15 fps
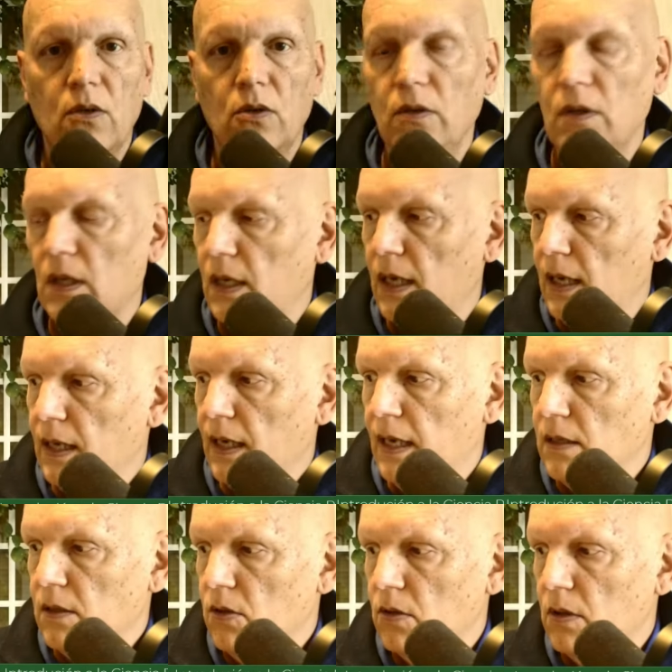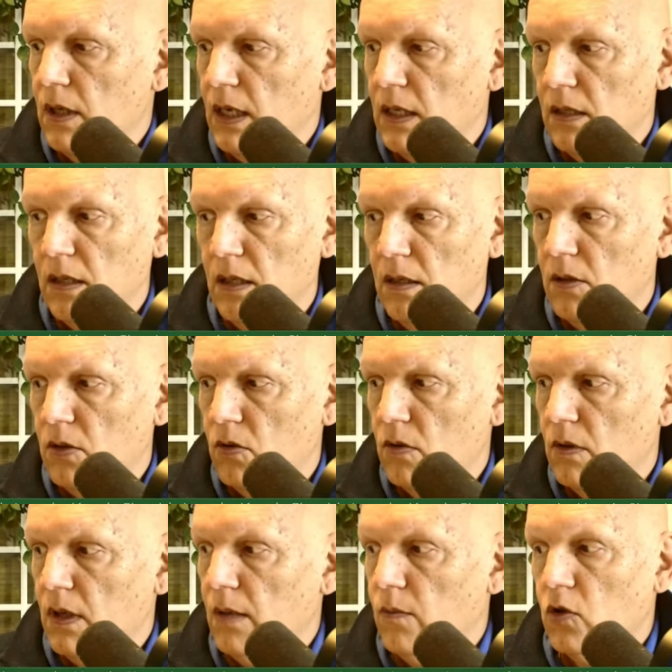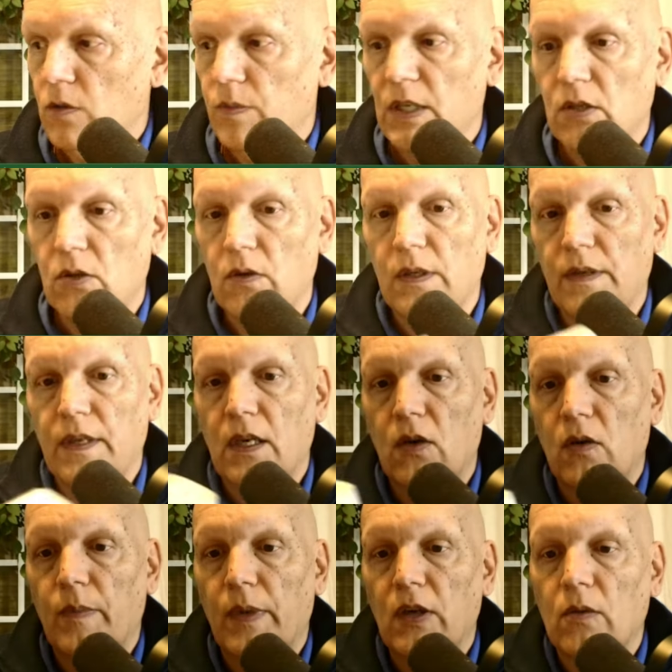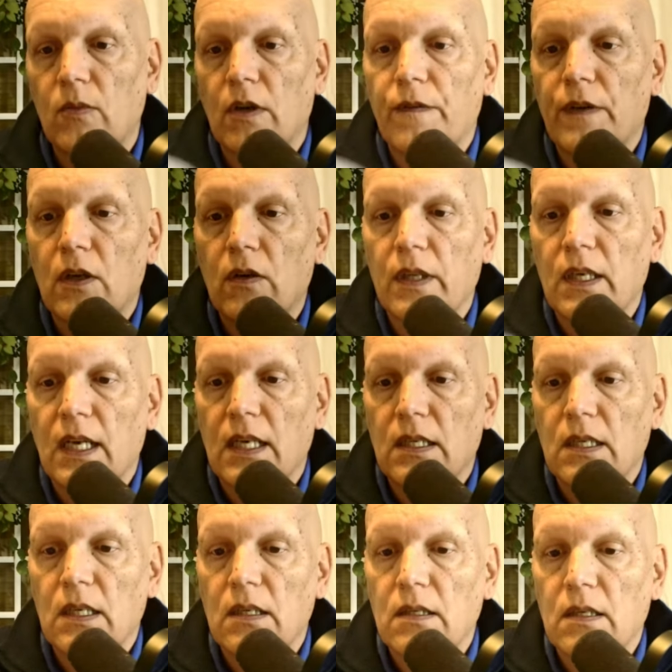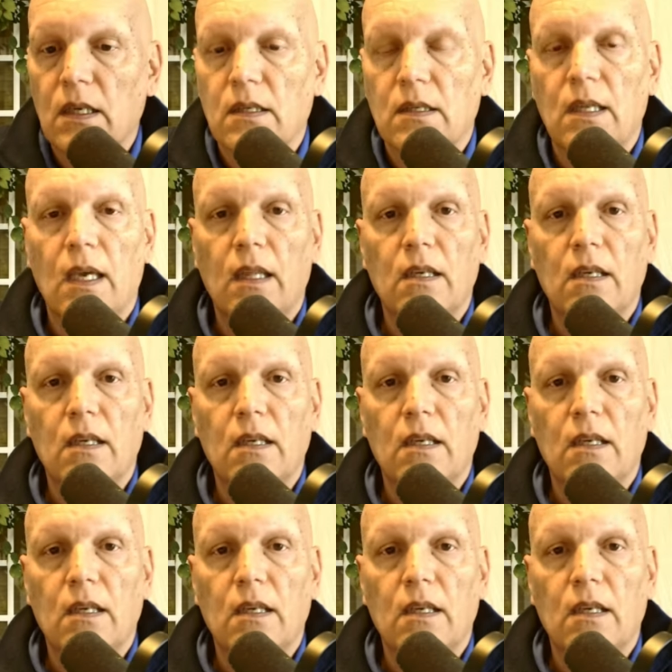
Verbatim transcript: contra Gaston Nassens, donde hemos visto el ciclo pleomórfico de Nassens, que está